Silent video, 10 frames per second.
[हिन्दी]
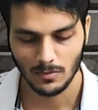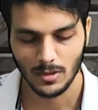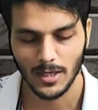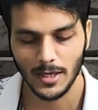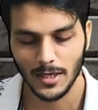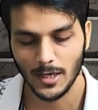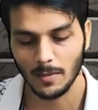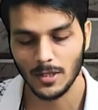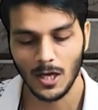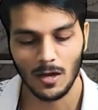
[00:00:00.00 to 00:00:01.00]
क्लिक करने के
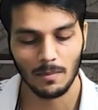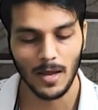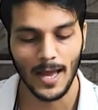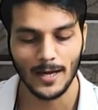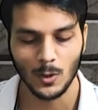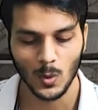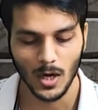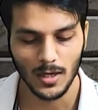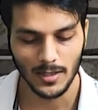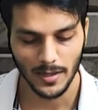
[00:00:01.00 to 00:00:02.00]
बाद यहाँ हम ऐड टू
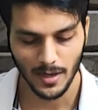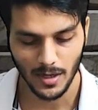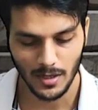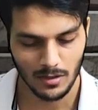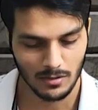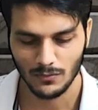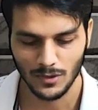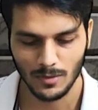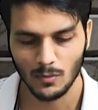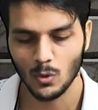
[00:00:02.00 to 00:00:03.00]
कार्ट करेंगे
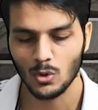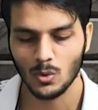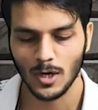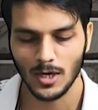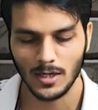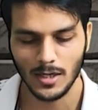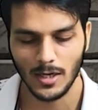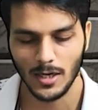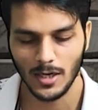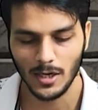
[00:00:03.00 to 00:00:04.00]
फिर हम गो टू कार्ट
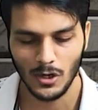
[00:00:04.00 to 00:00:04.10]
करेंगे